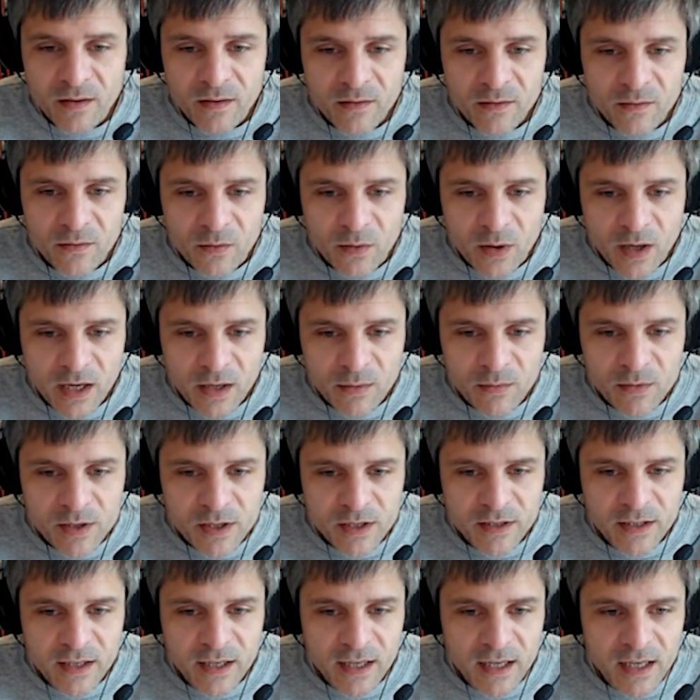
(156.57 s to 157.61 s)
una
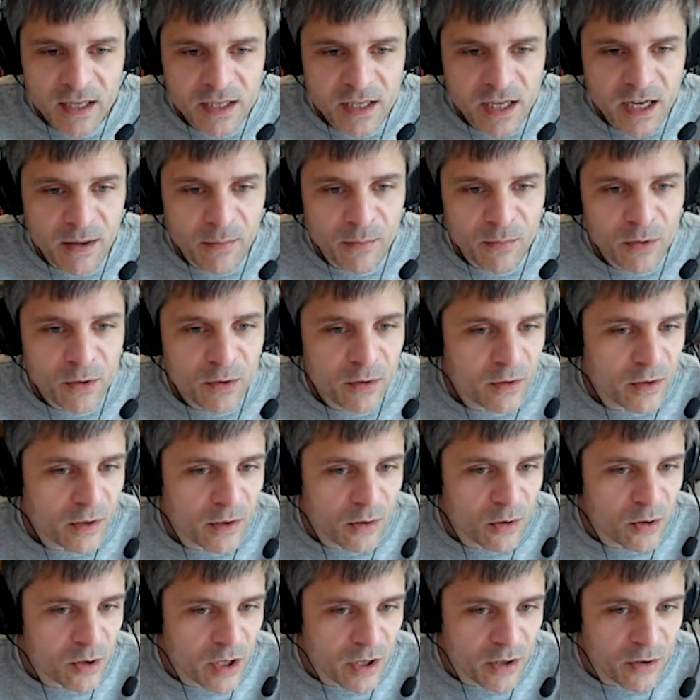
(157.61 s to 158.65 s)
camiseta de la Samp de
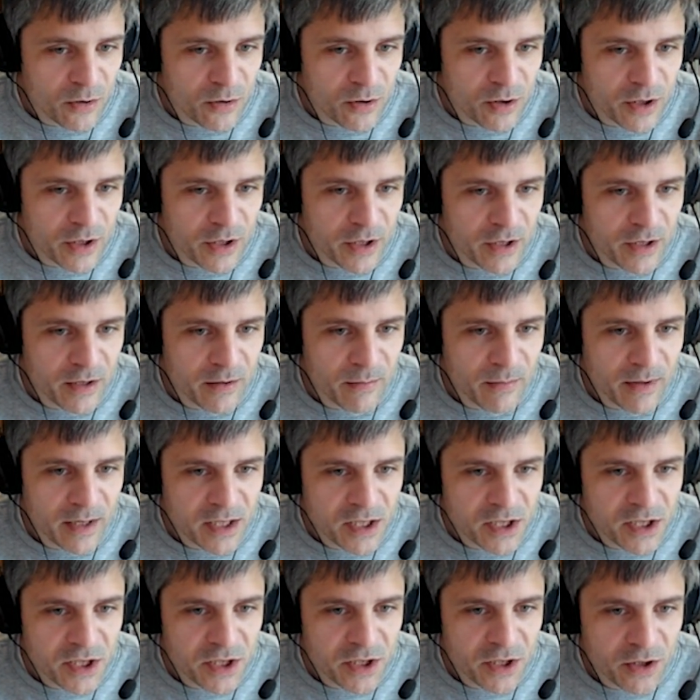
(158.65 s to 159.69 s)
los años de
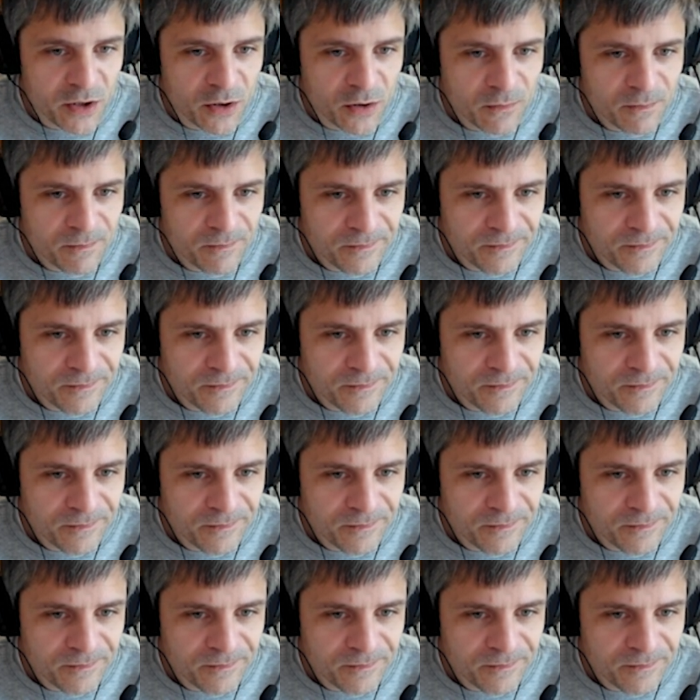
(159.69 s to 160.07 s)
Mancini, ¿no?